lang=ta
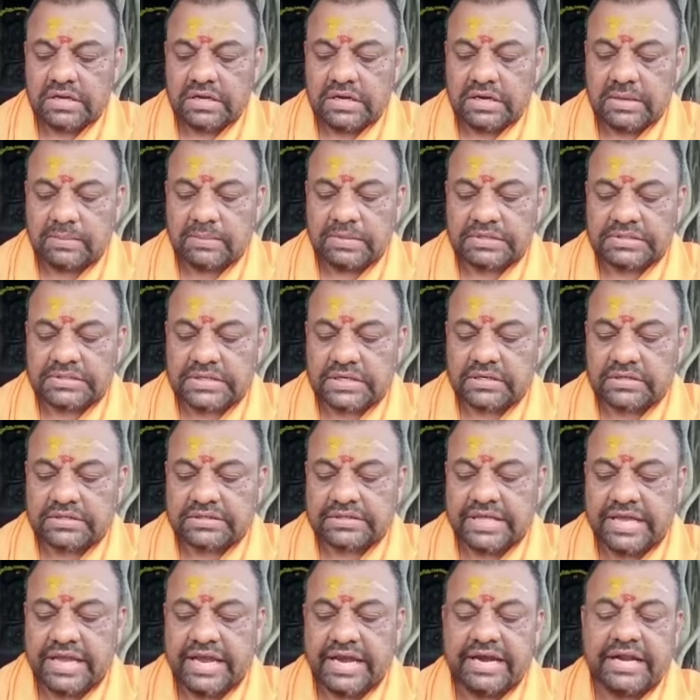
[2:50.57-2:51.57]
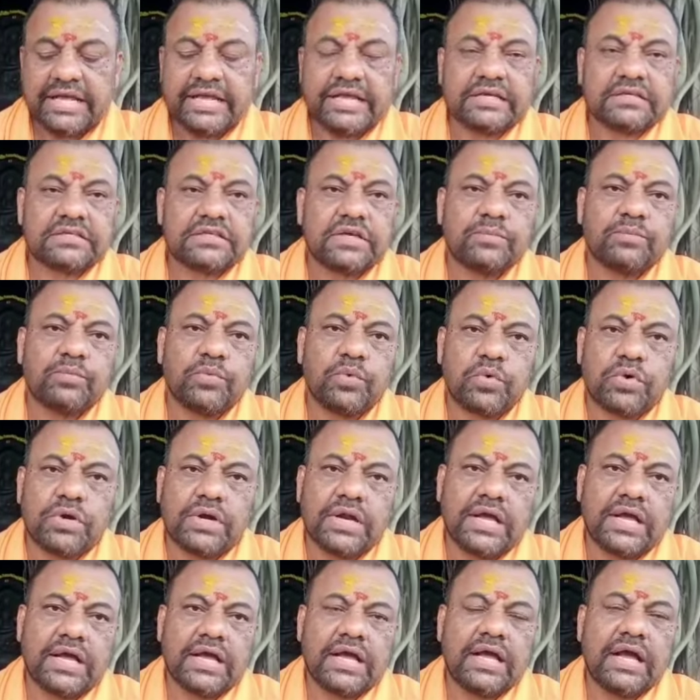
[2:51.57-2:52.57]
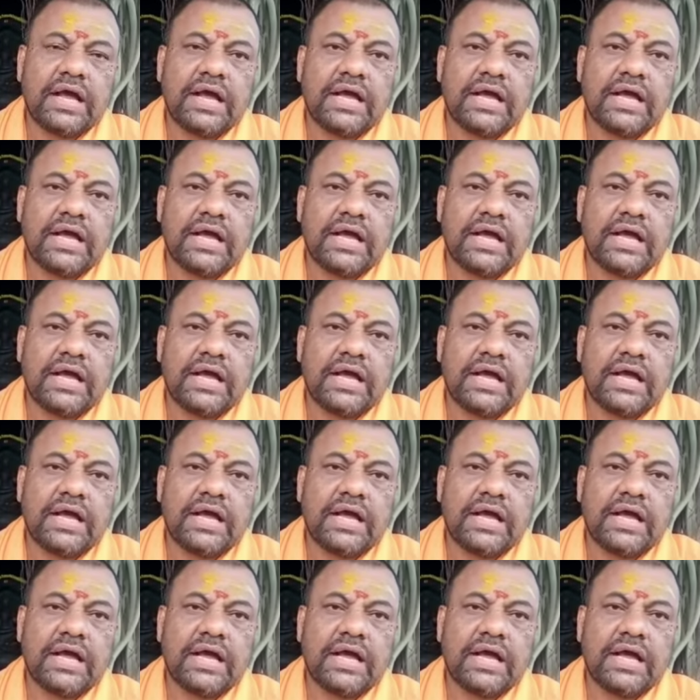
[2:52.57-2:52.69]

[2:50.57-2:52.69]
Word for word: நம்ம ச தேனேச பூர்ணக